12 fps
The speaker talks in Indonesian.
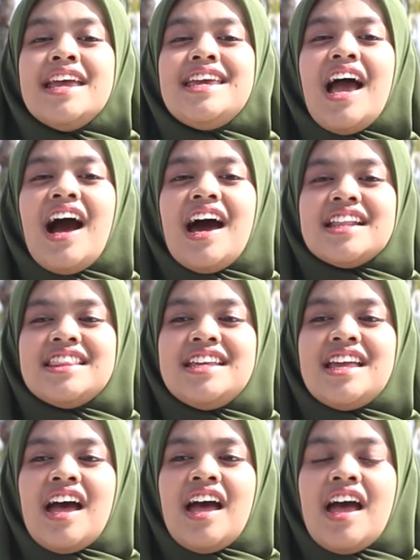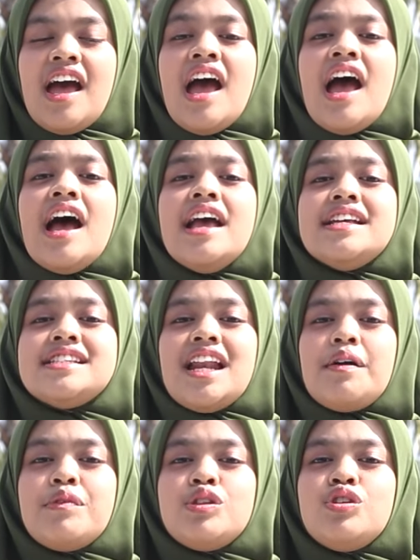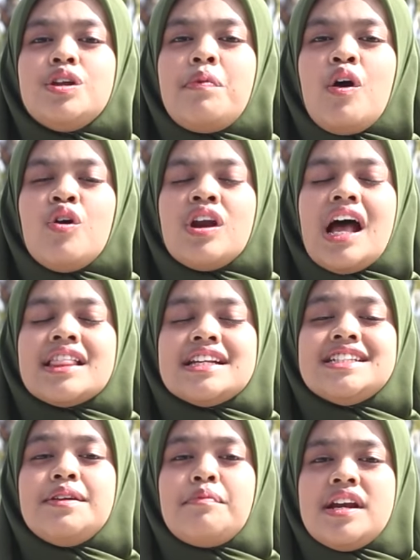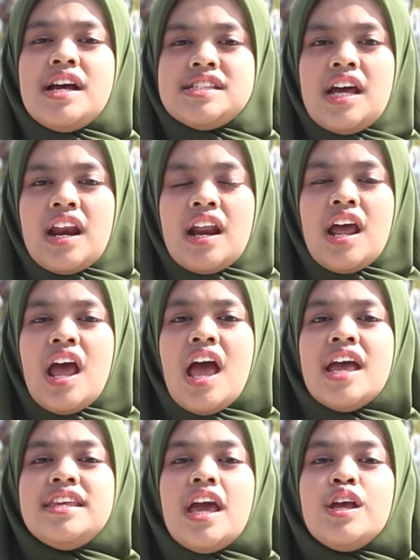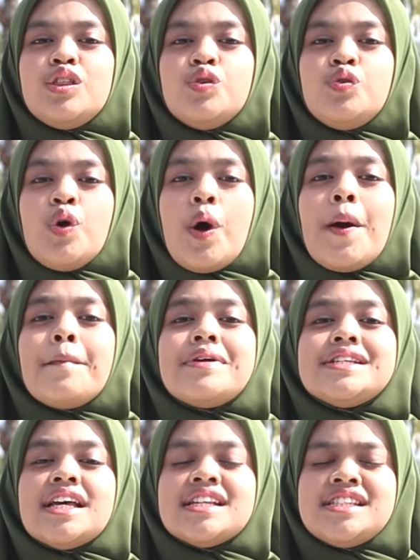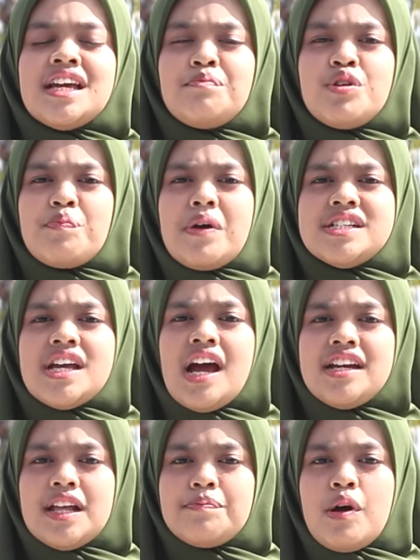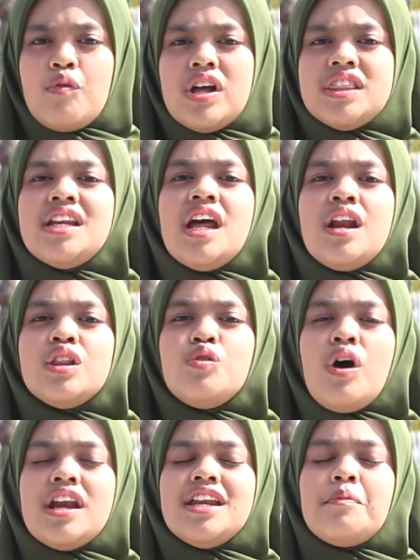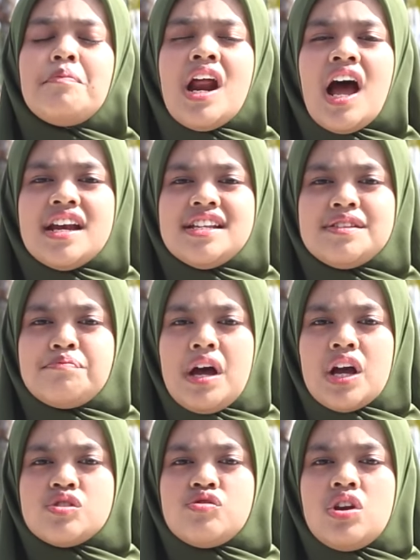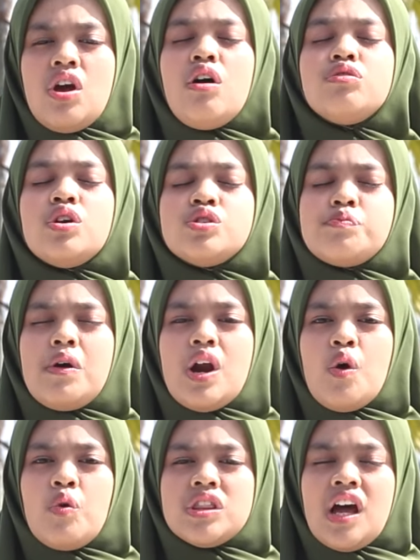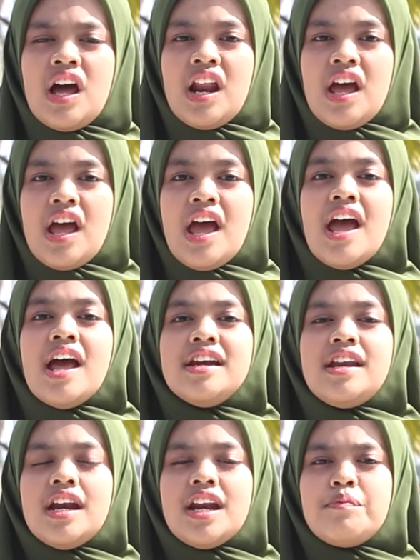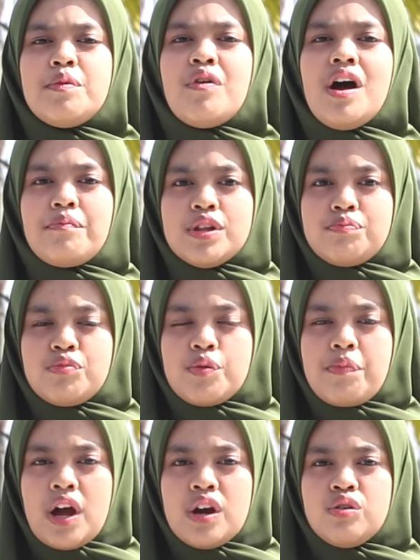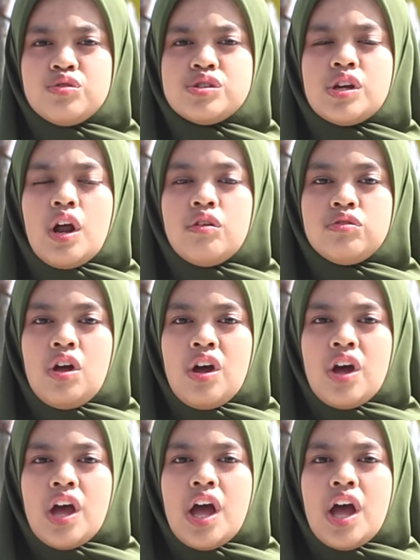Yang artinya, Islam itu dibangun atas lima dasar, yaitu persaksian berupa syahadat bahwa tidak ada Tuhan yang berhak disembah kecuali Allah Subhanahu wa taala dan Nabi Muhammad merupakan utusan Allah,